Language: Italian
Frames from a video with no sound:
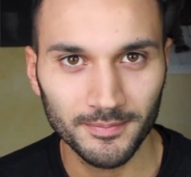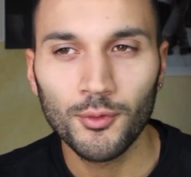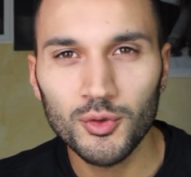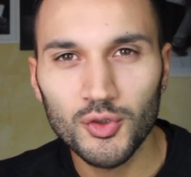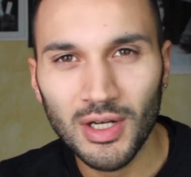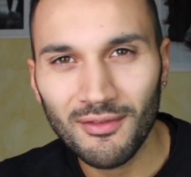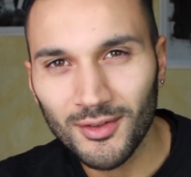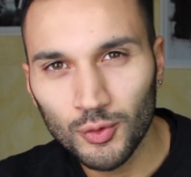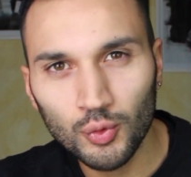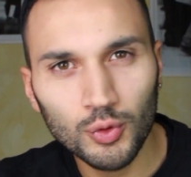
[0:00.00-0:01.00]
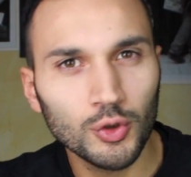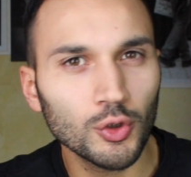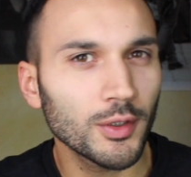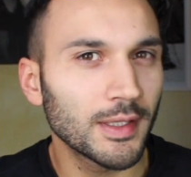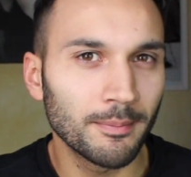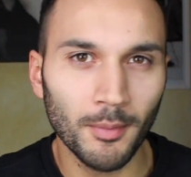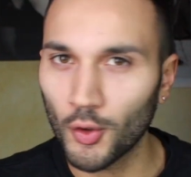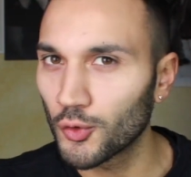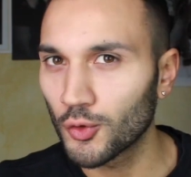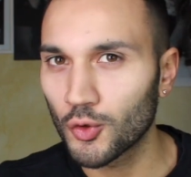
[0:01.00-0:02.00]
Funzionava tutto in
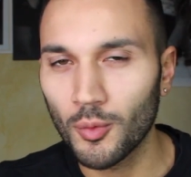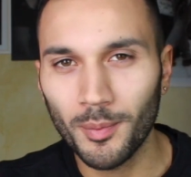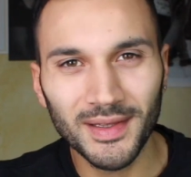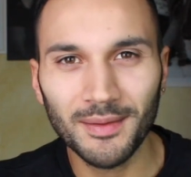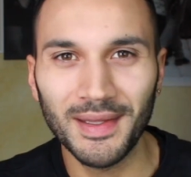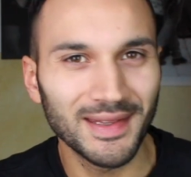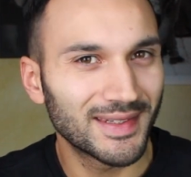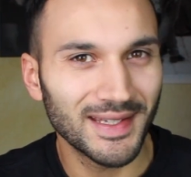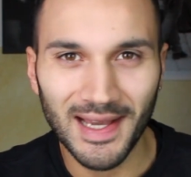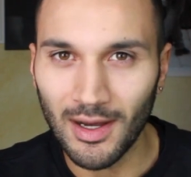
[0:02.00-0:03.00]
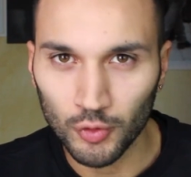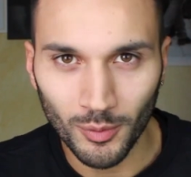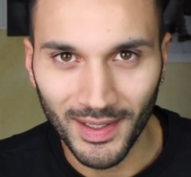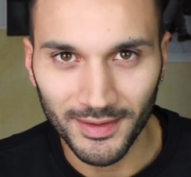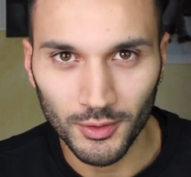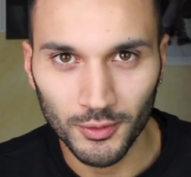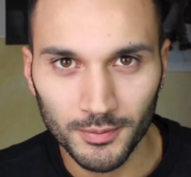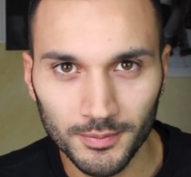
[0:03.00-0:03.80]
modo completamente automatico.